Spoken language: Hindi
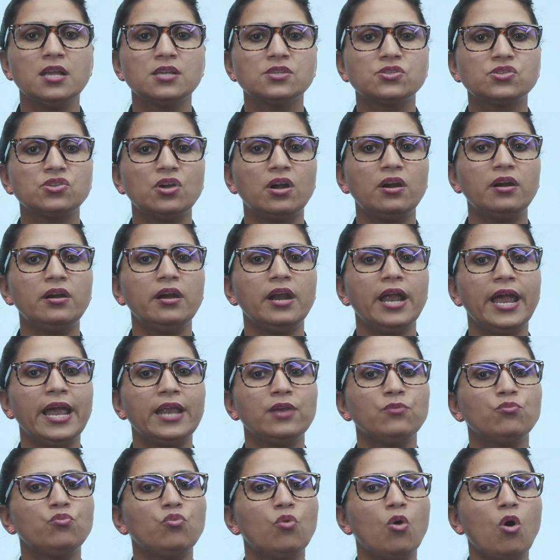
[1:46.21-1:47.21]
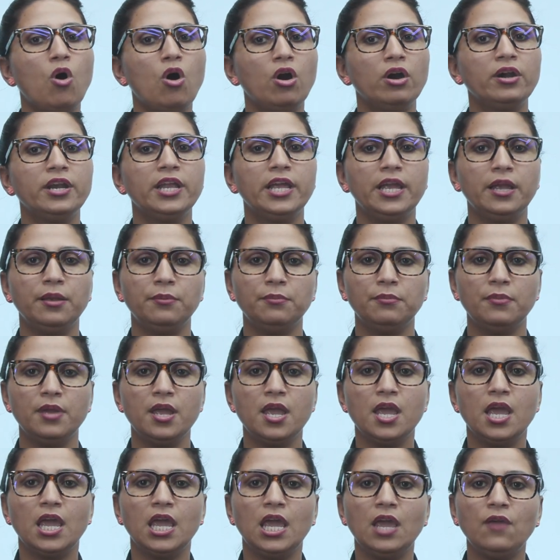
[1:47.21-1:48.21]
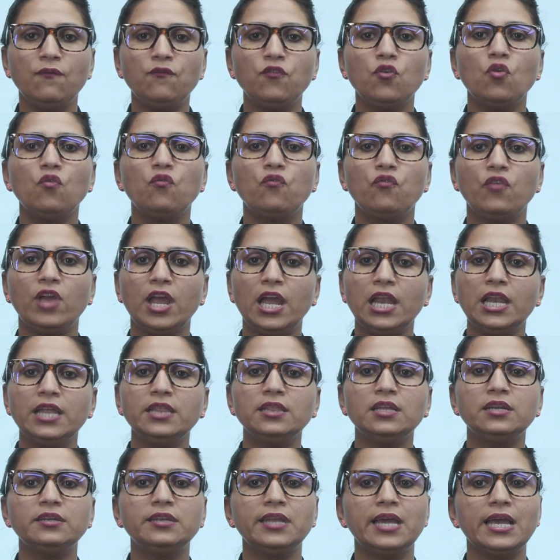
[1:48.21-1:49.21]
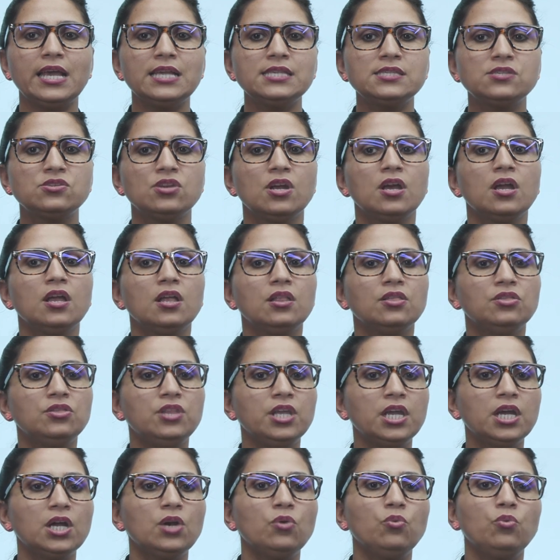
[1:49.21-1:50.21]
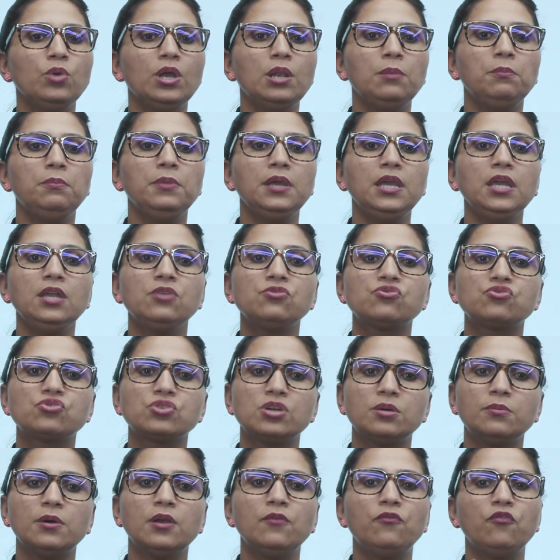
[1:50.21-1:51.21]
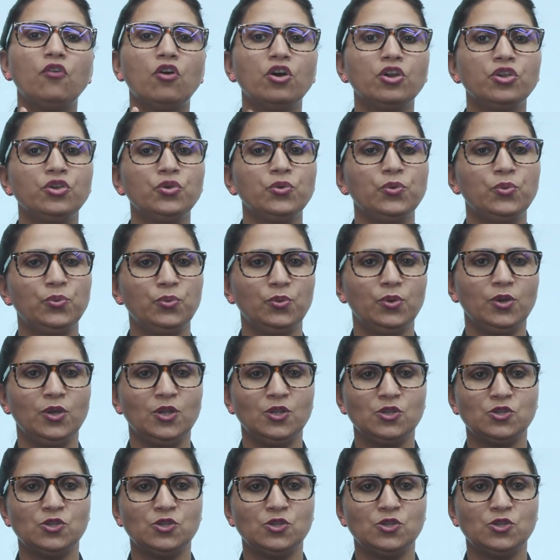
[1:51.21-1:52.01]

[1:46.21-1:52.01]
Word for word: Sir had warned him, if you fail in the test, there will be trouble for you.